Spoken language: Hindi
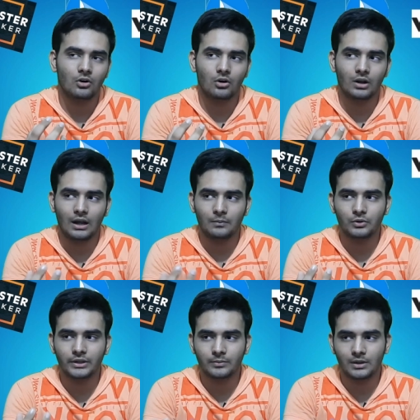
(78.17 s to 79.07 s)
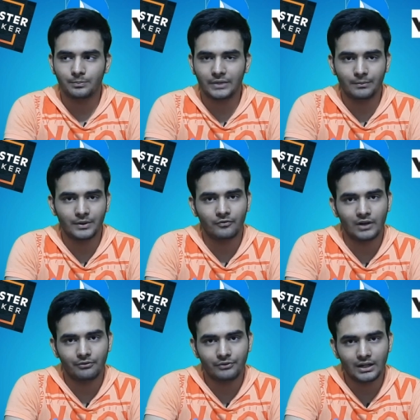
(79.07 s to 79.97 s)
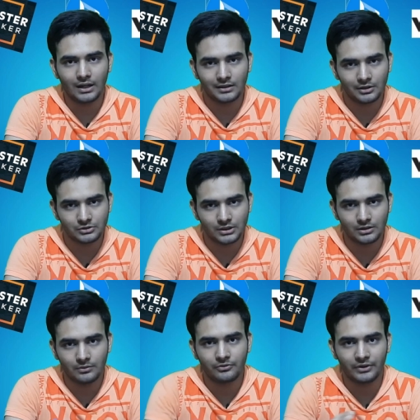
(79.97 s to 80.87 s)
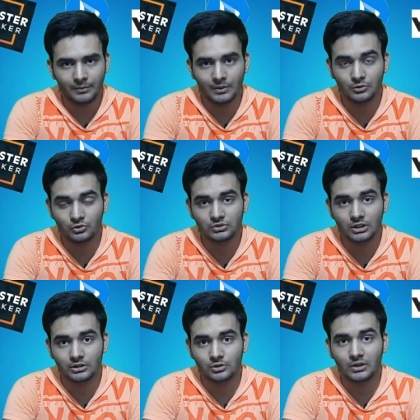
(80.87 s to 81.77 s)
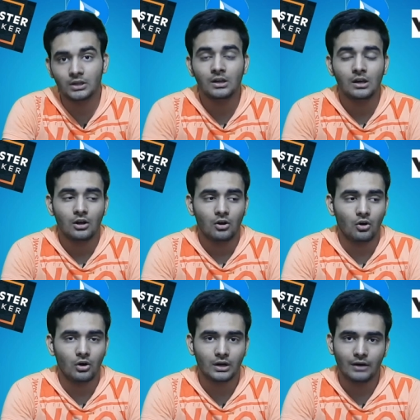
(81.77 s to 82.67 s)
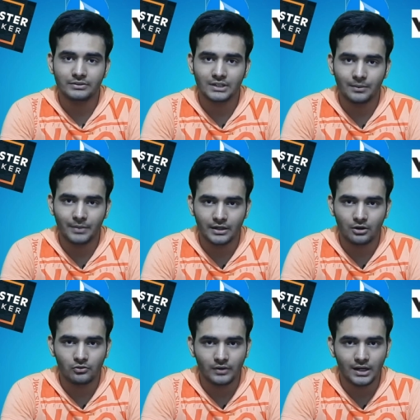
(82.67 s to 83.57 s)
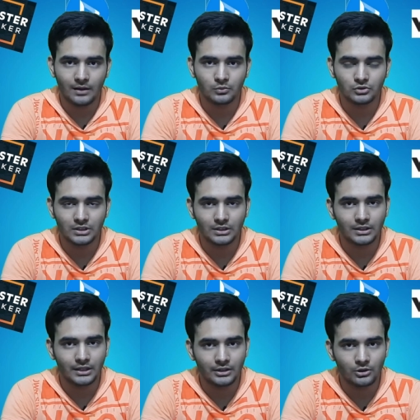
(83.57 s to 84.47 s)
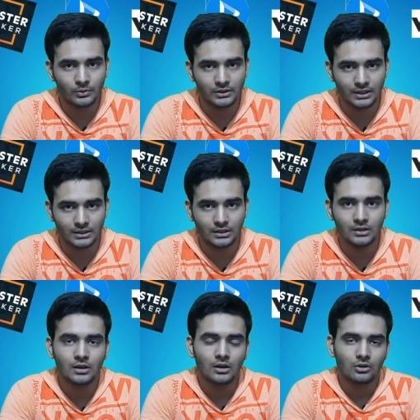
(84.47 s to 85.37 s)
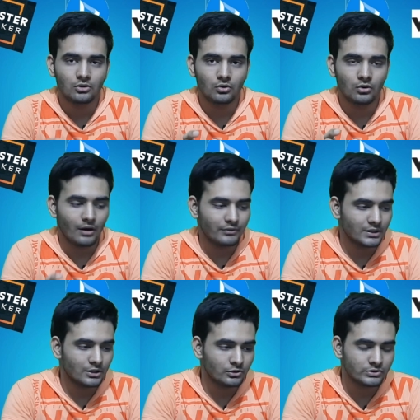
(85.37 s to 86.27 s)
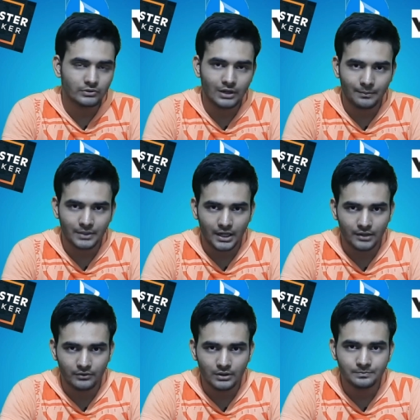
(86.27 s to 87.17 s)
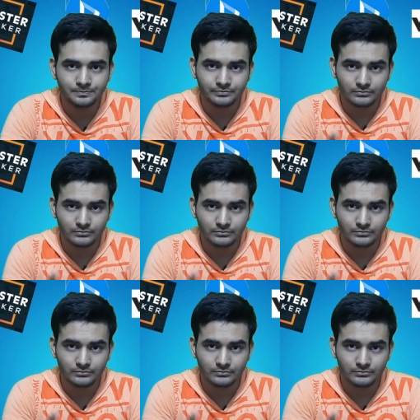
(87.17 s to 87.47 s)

और आपको एक मतलब प्रीमियम वाला फील आता है उसके अंदर फ्री में भी यूज़ करते हुए और काफ़ी सारे बैकग्राउंड वगैरह आपको इसके अंदर देखने को मिल जाते हैं तो काफ़ी ज़्यादा यूज़फुल ऐप कैनवा